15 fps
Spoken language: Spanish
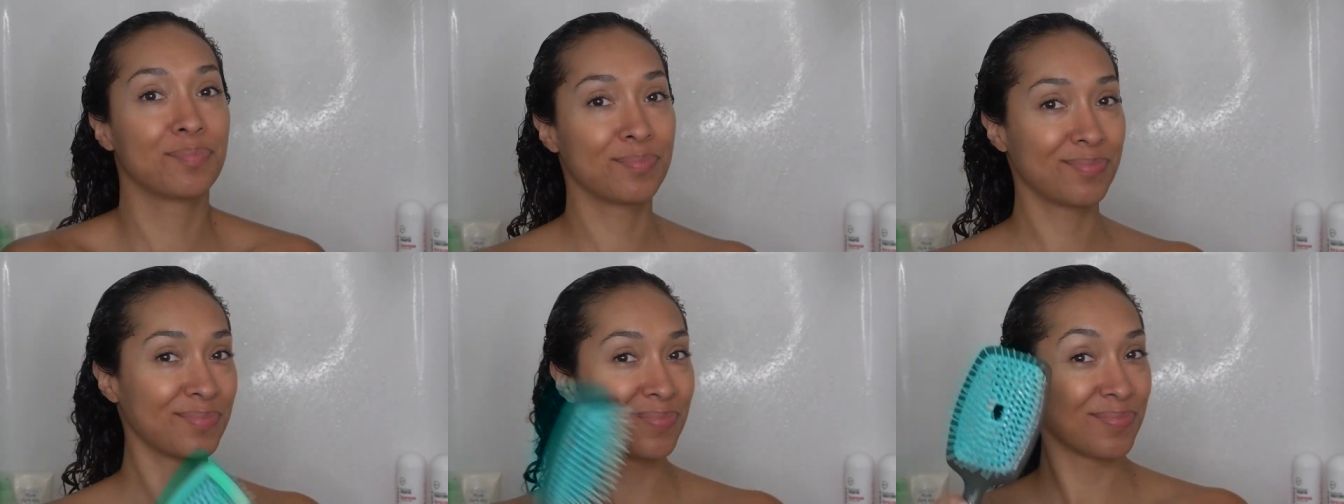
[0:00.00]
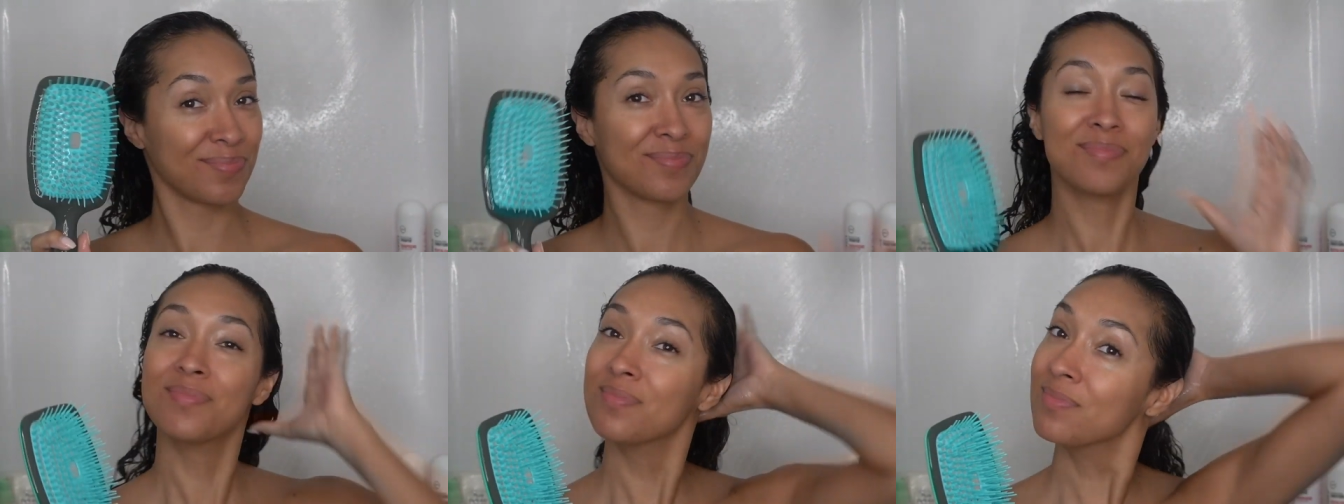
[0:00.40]
O sea,
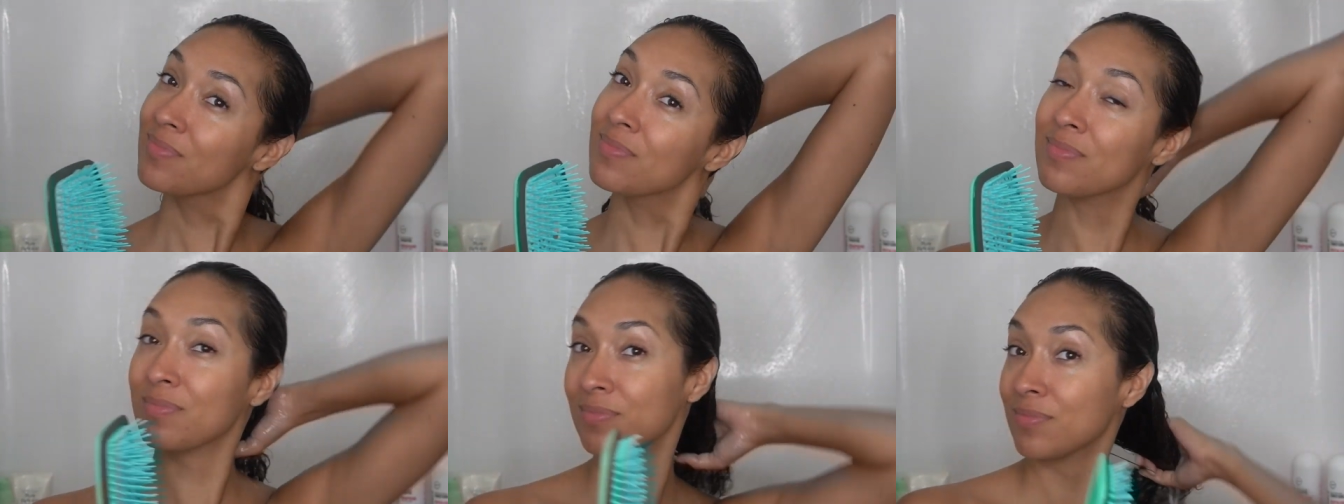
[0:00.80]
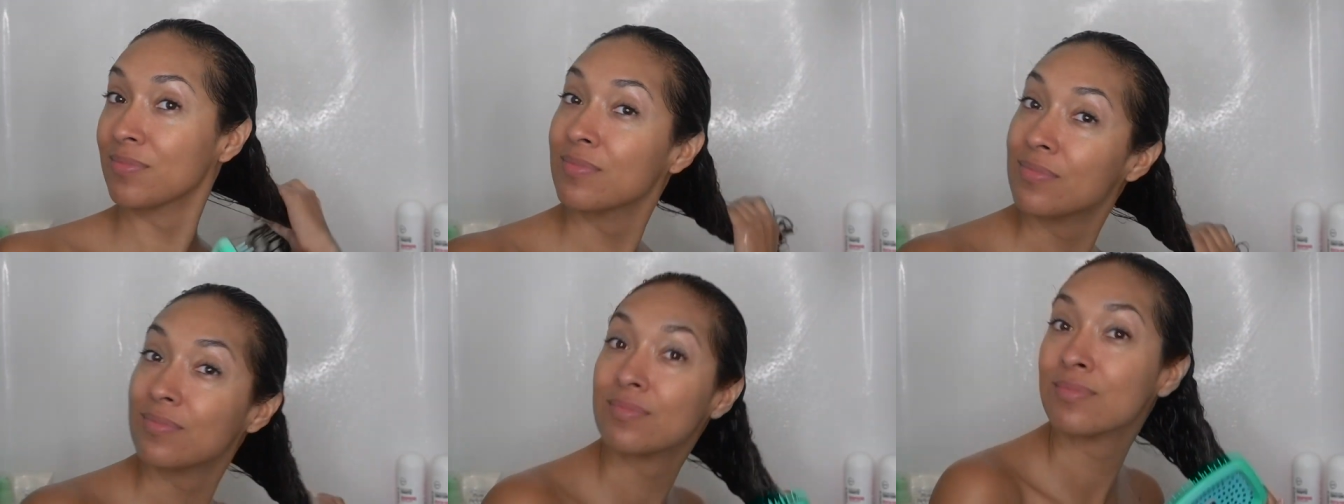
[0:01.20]
solo aplicas un
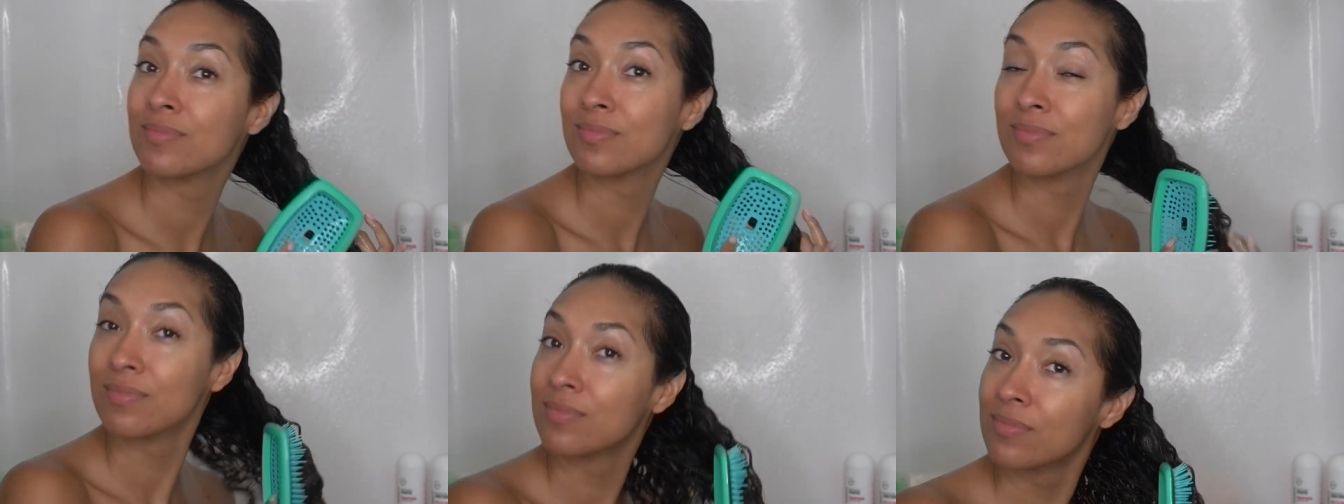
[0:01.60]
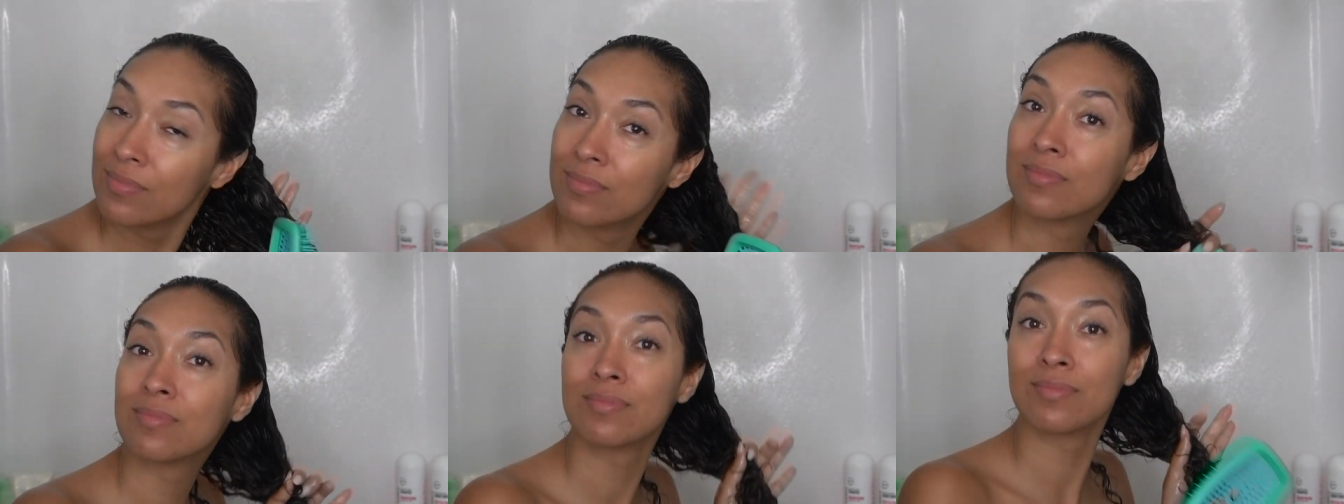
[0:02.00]
poco de
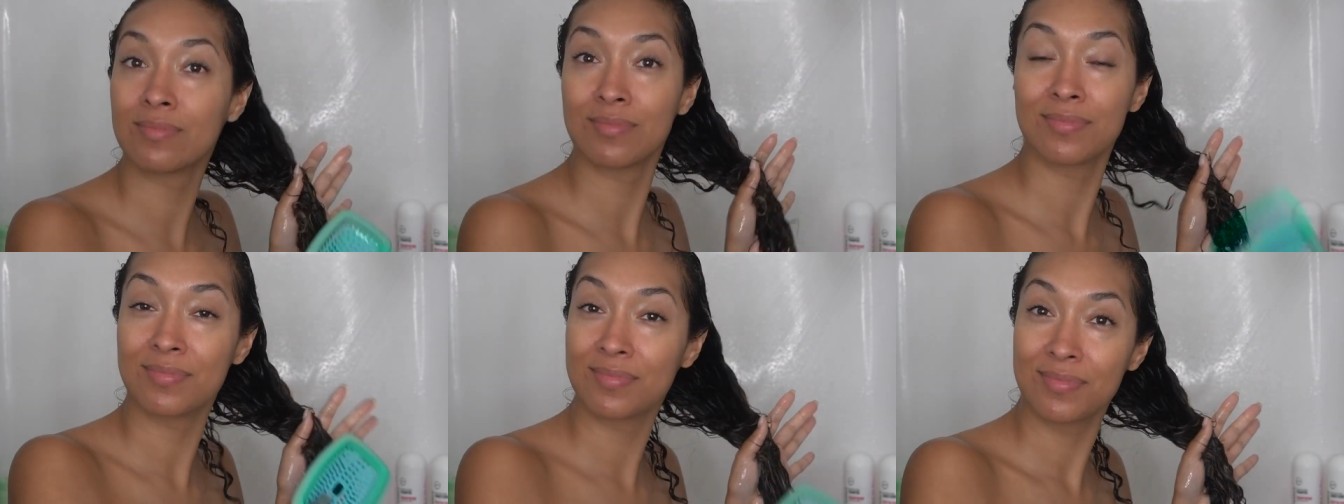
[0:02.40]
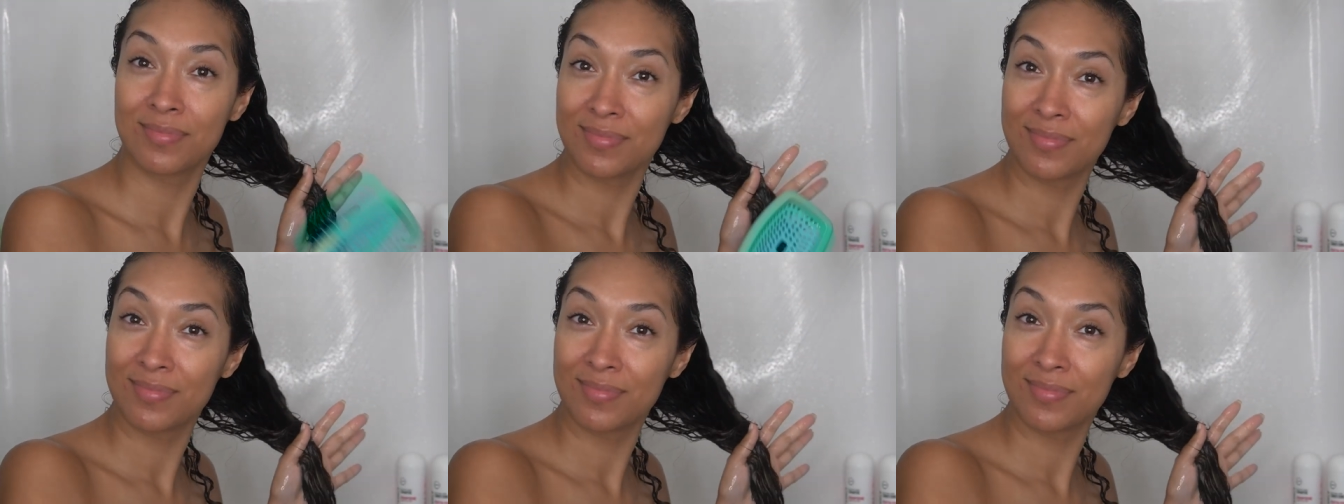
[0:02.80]
agua, tomas